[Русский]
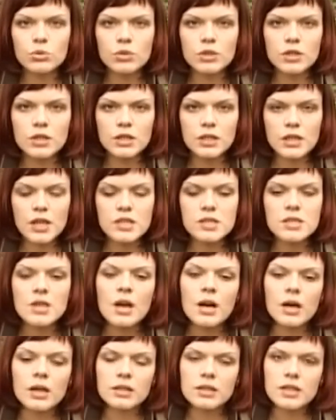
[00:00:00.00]
укоренять
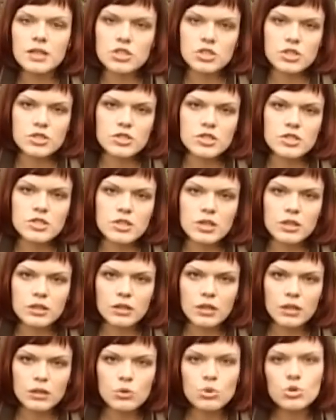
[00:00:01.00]
а, даже те
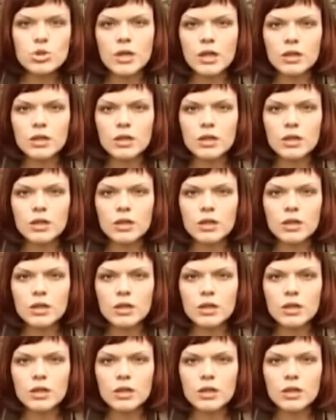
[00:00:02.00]
сорта роз,